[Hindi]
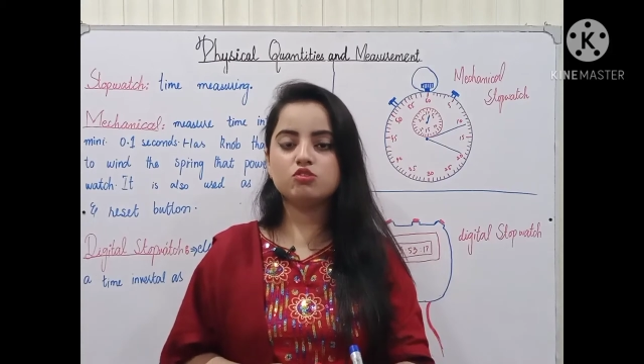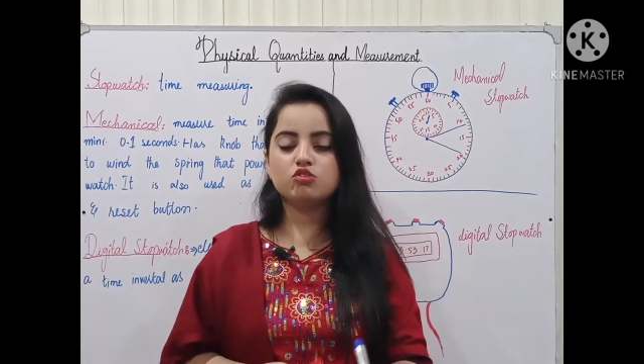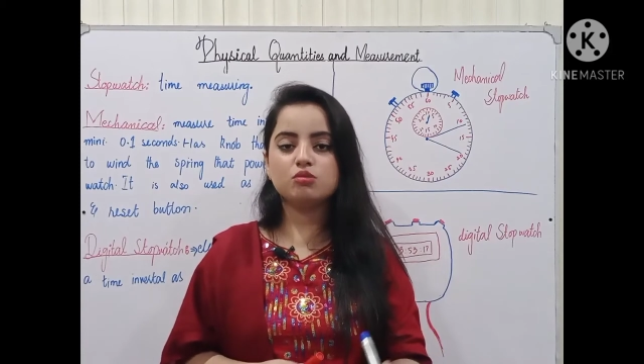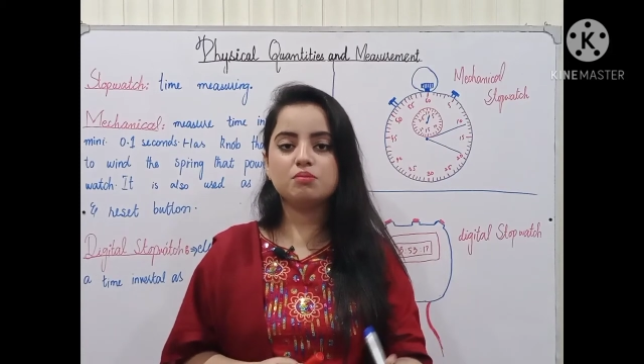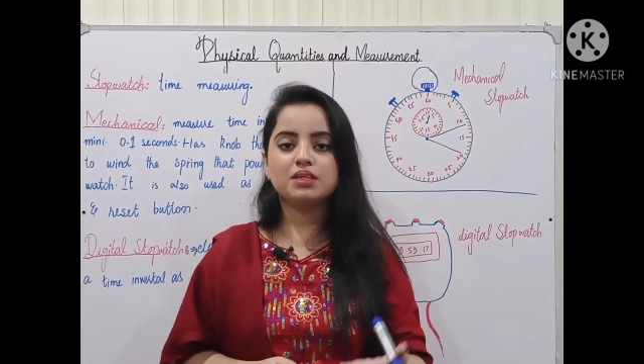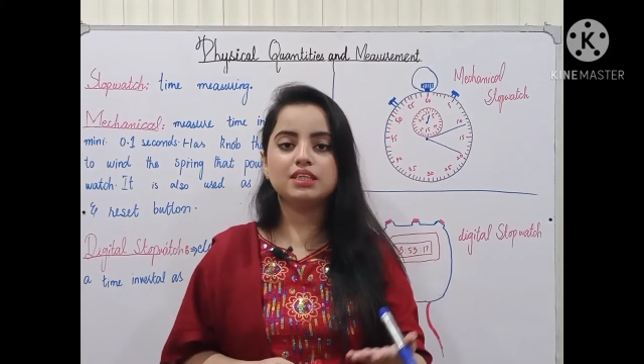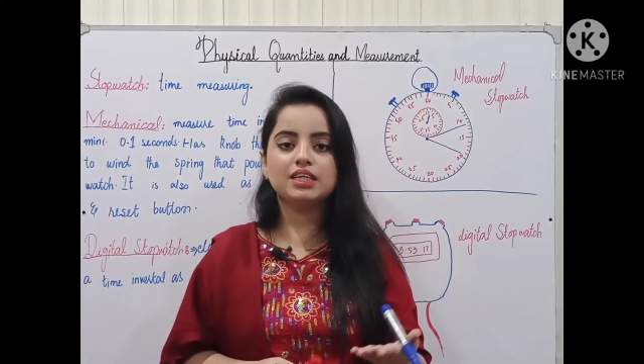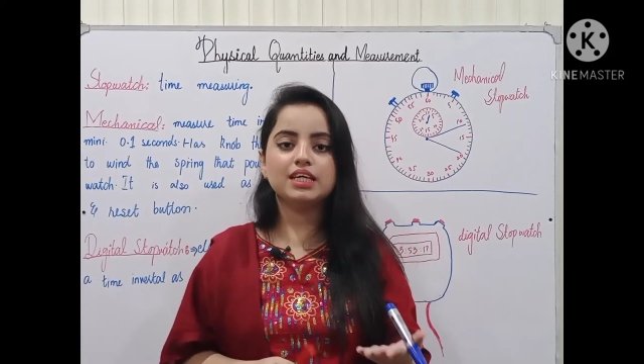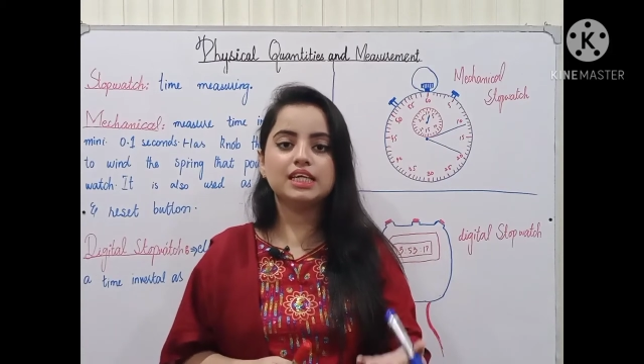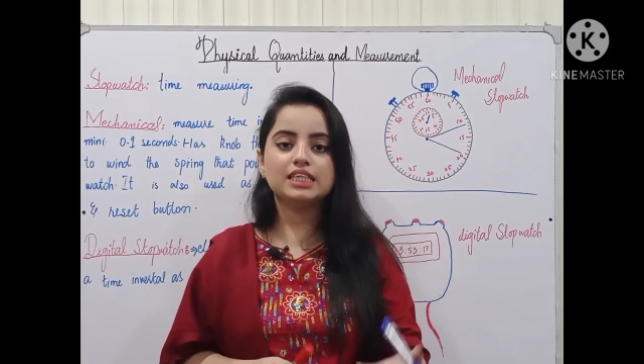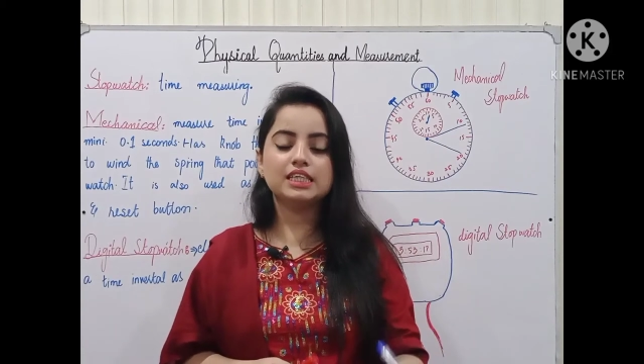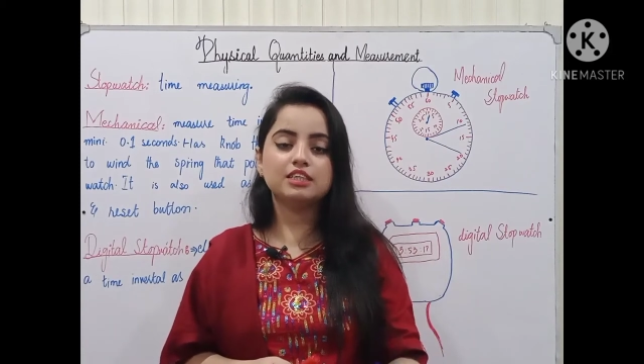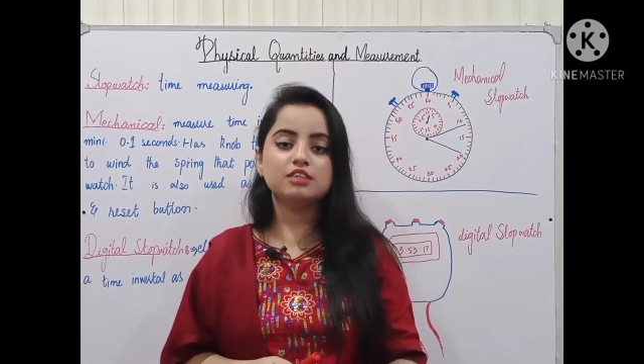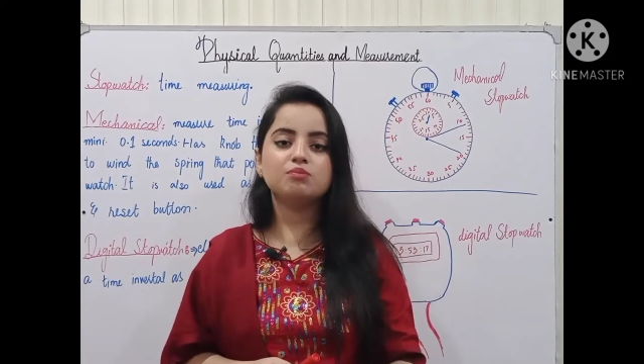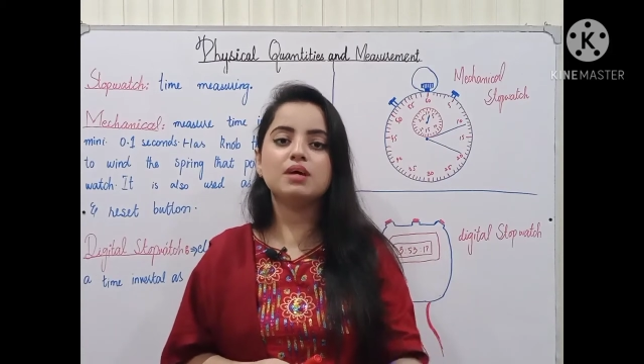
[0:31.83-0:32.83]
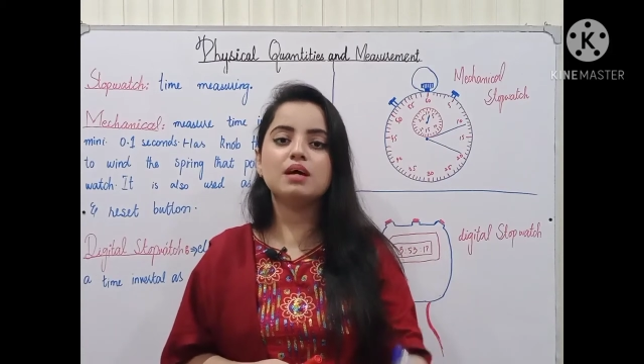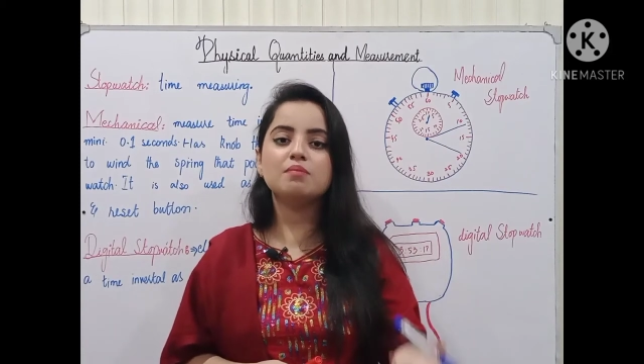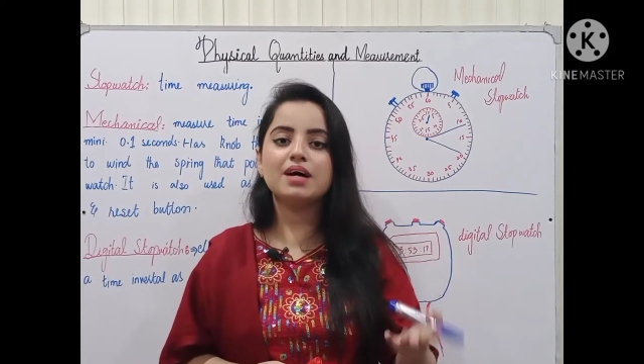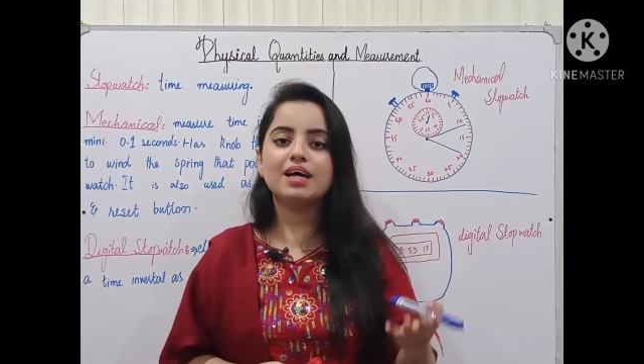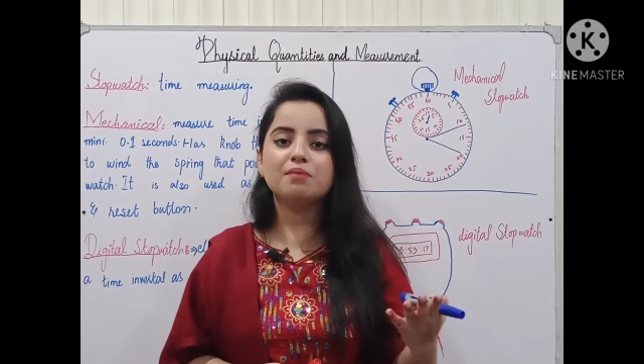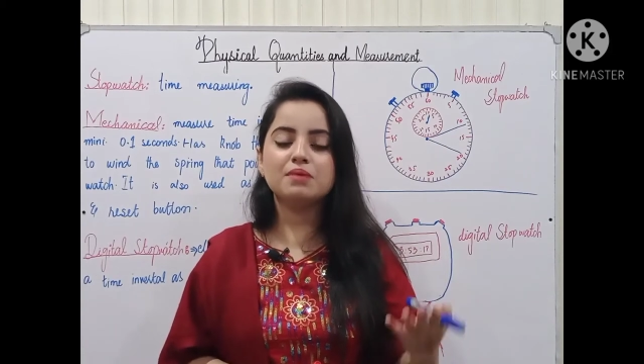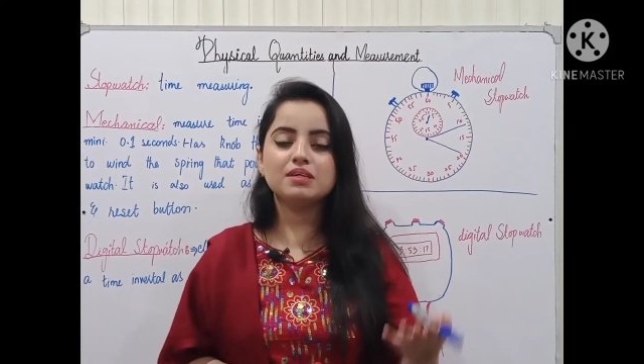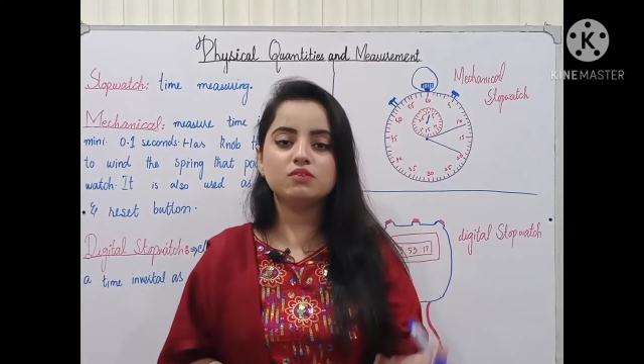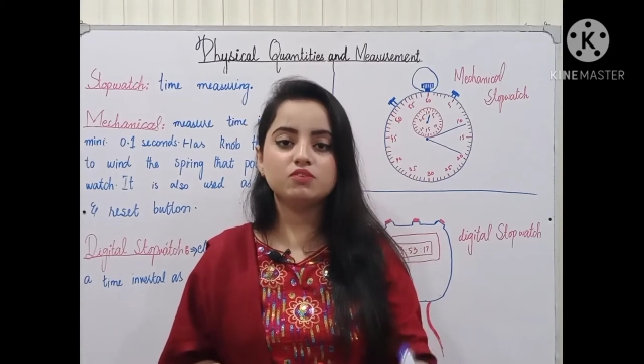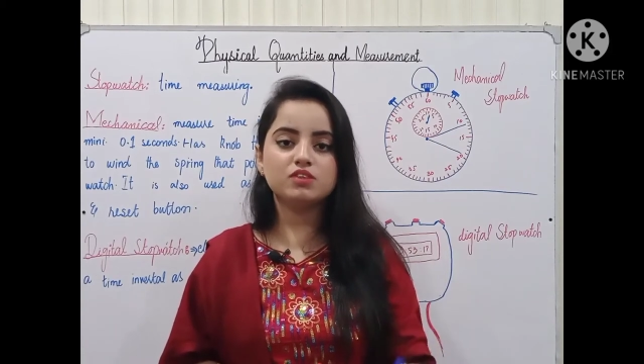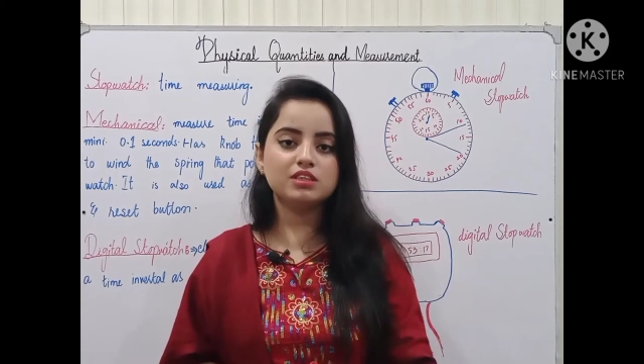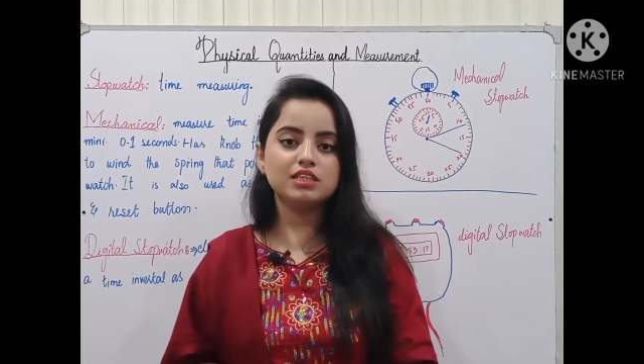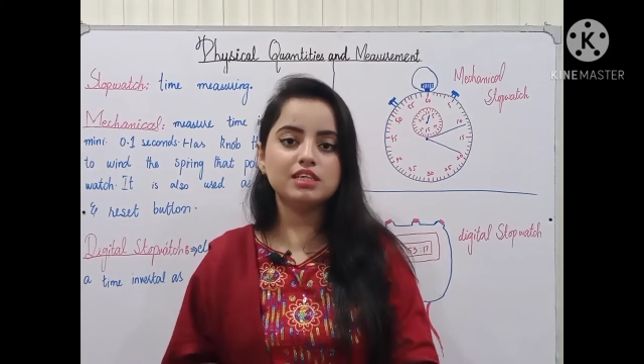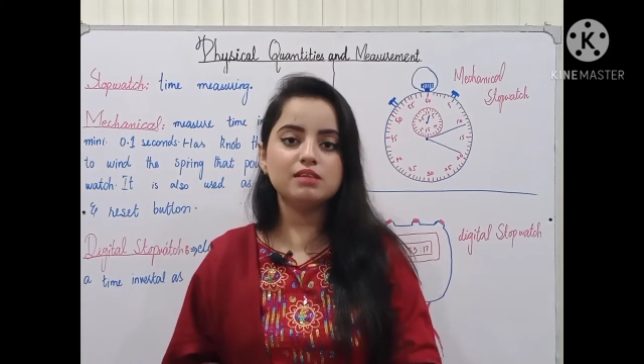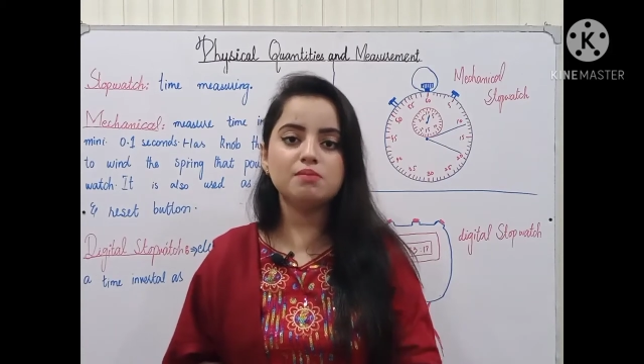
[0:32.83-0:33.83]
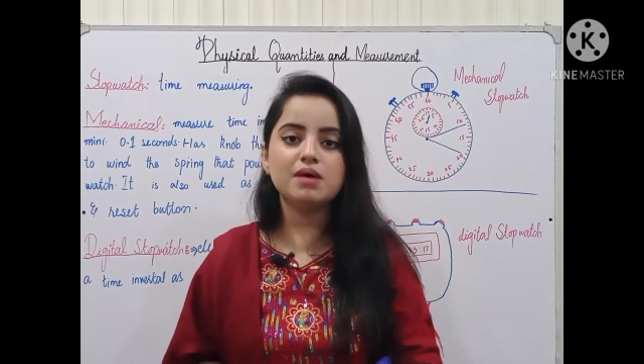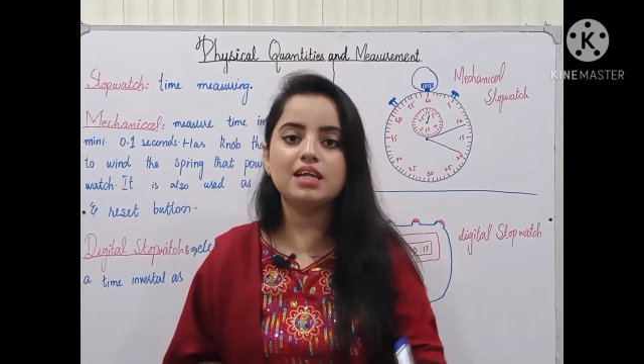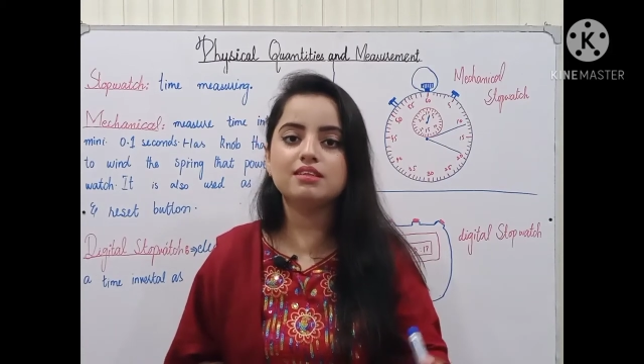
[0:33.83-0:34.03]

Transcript: इंस्ट्रूमेंट देखे थे जिनमें हमारे पास फिजिकल